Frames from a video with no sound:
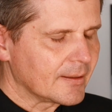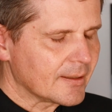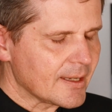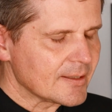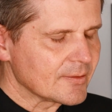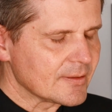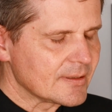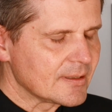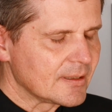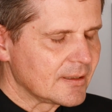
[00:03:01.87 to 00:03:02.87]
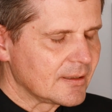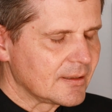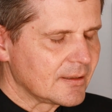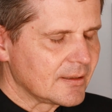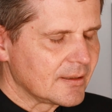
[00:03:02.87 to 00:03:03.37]
Jesus,
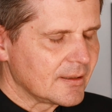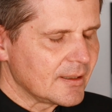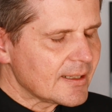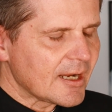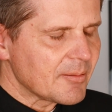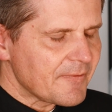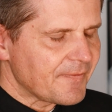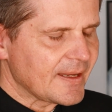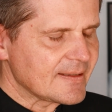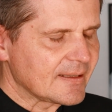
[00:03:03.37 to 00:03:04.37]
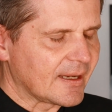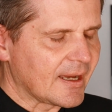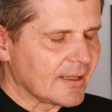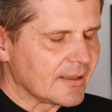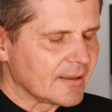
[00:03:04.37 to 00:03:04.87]
ich glaube fest
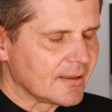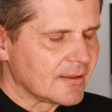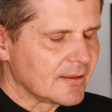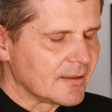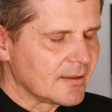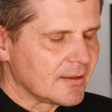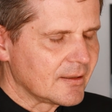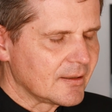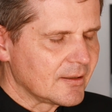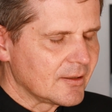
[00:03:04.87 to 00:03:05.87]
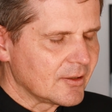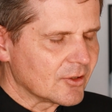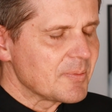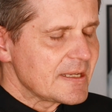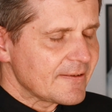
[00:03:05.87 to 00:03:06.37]
daran.
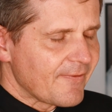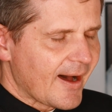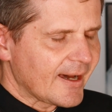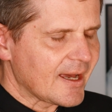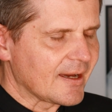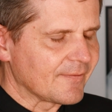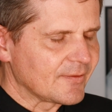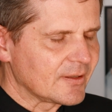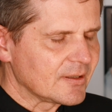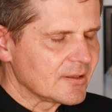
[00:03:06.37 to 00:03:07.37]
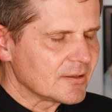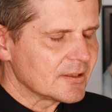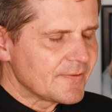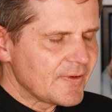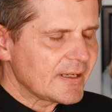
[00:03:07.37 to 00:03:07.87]
Du bist wahrhaft
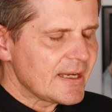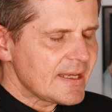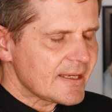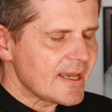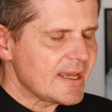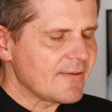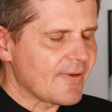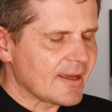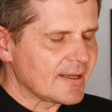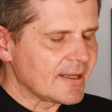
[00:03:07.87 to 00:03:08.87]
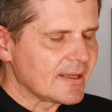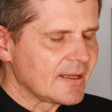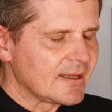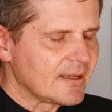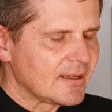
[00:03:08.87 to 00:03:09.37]
und wirklich gegenwärtig
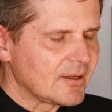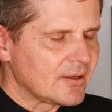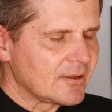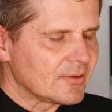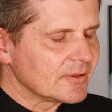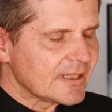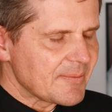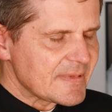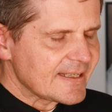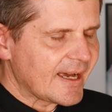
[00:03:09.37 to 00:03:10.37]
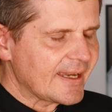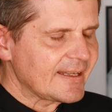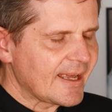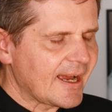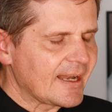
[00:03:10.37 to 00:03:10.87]
unter dem
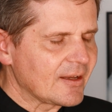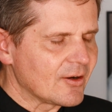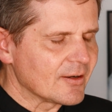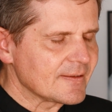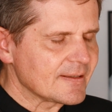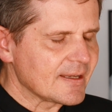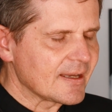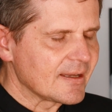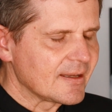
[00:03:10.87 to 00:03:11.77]
Zeichen der heiligen Hostie,